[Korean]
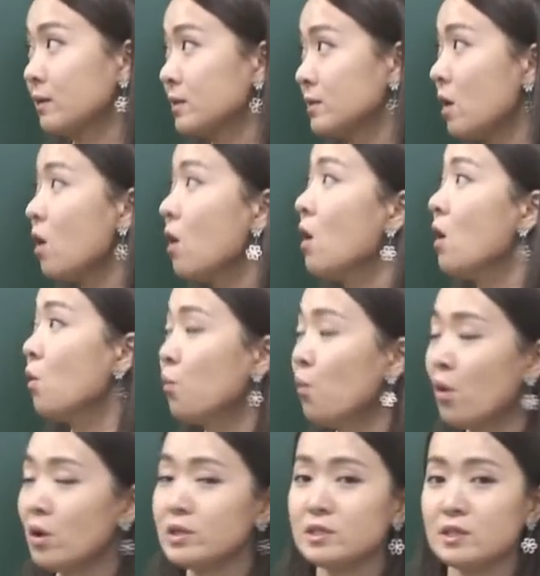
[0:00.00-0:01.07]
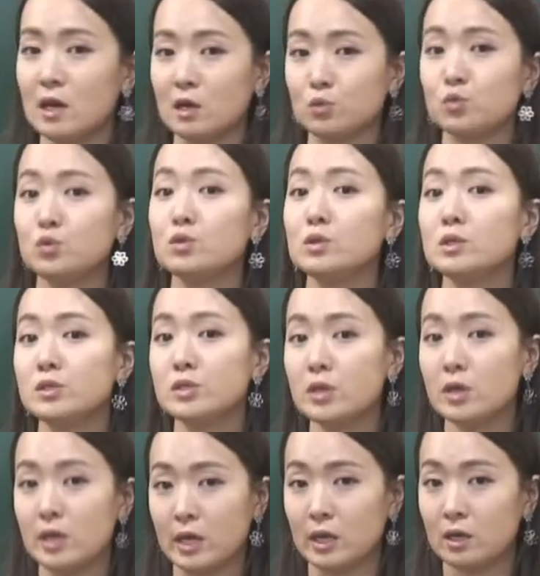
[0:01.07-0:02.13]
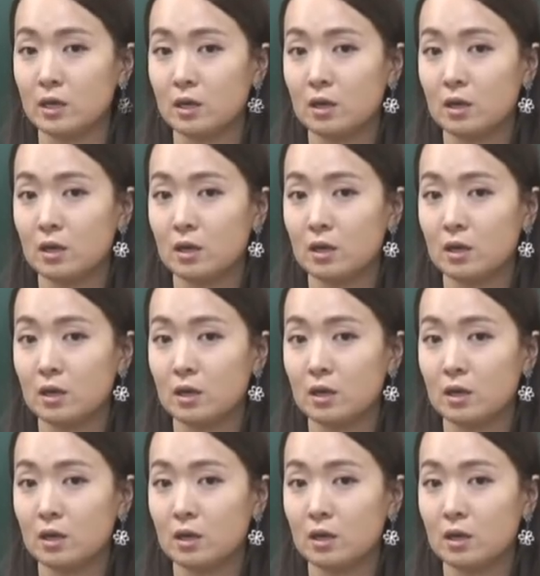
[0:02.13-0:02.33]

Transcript: 그래서 我想去这里。